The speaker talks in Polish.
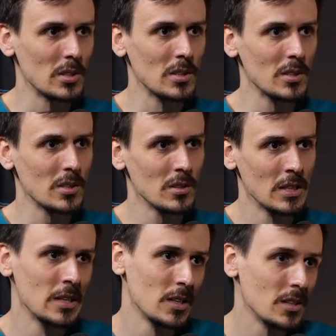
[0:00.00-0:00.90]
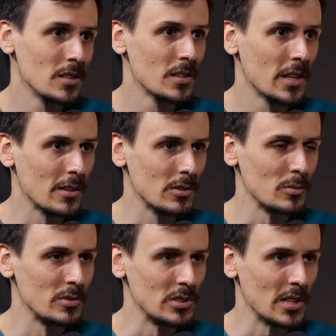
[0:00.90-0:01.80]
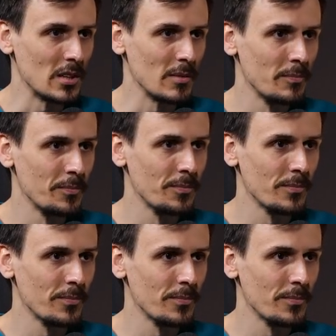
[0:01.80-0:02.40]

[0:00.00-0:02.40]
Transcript: yy, i dlatego są wycinane. A